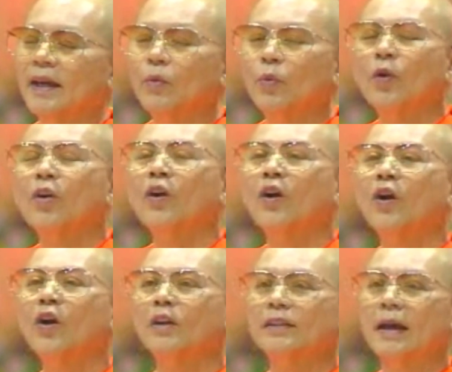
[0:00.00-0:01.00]
แค่หัวข้
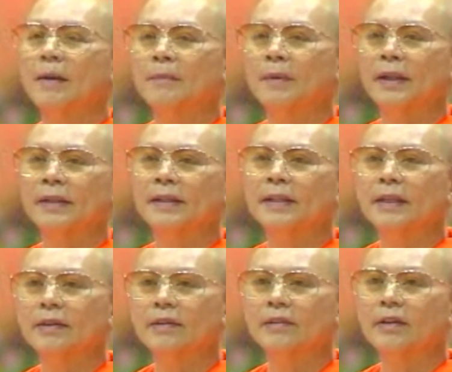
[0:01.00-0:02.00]
อทำอัน
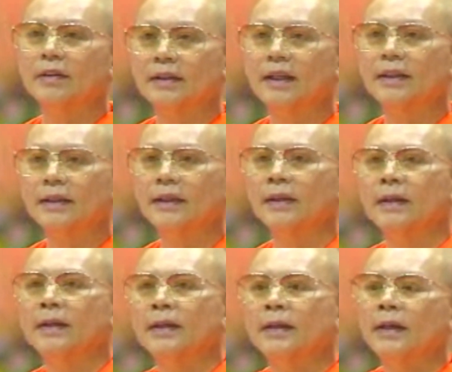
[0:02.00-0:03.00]
เดียวของท่านเนี่ย
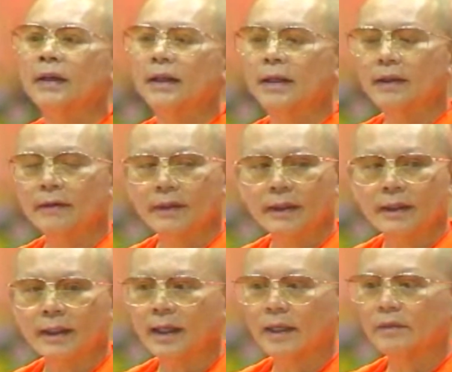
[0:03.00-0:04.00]
เรานึ
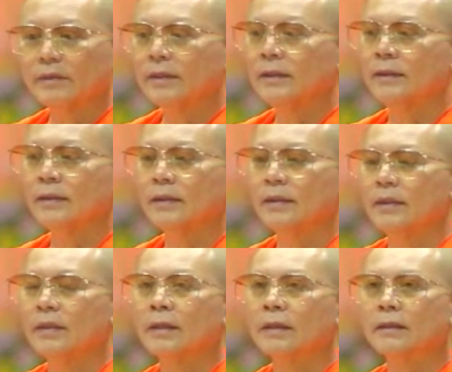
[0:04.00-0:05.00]
กแล้วนี่
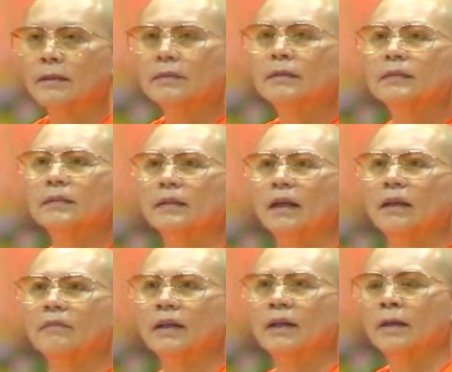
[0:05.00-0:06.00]
ก็ชื่นใจ
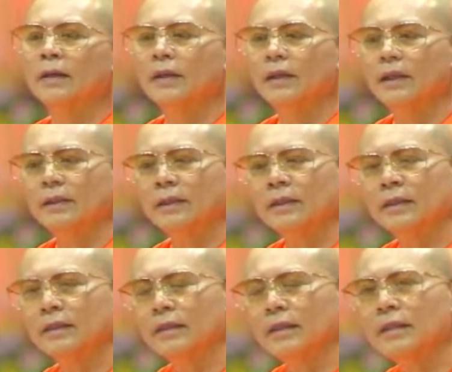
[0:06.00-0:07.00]
ว่าไอ้ท่าน
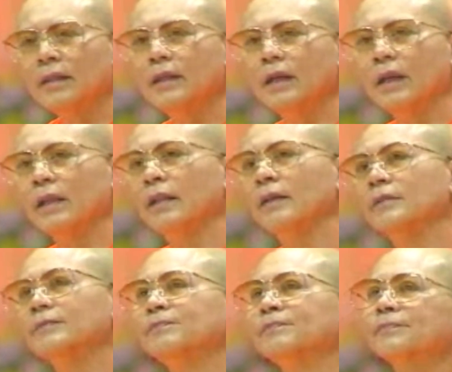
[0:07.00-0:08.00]
คิดได้ไงเนี่ย
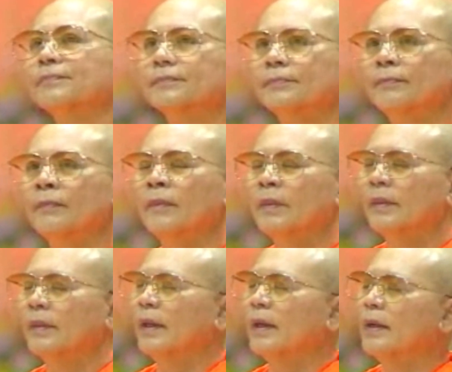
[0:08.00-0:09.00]

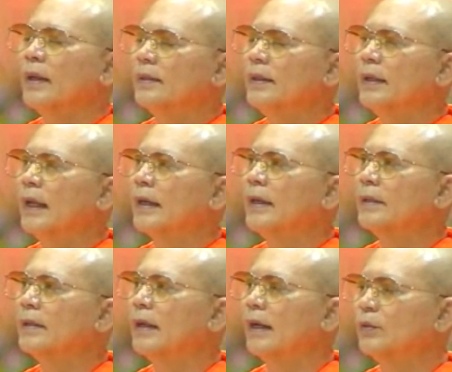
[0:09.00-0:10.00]
ในขณะที่นักคิ
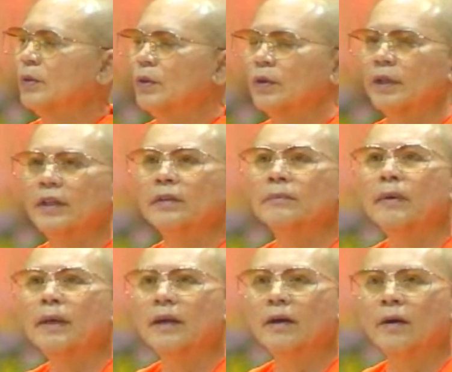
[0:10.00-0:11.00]
ดทั้งหลายทั่วโลกคิด
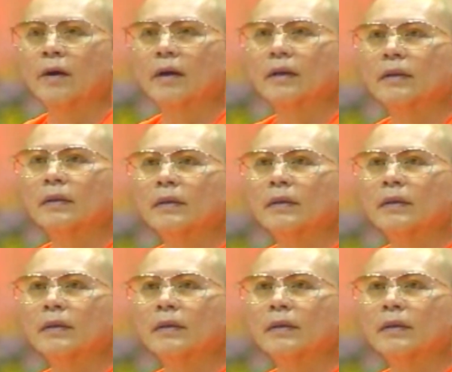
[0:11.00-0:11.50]
ไม่ออก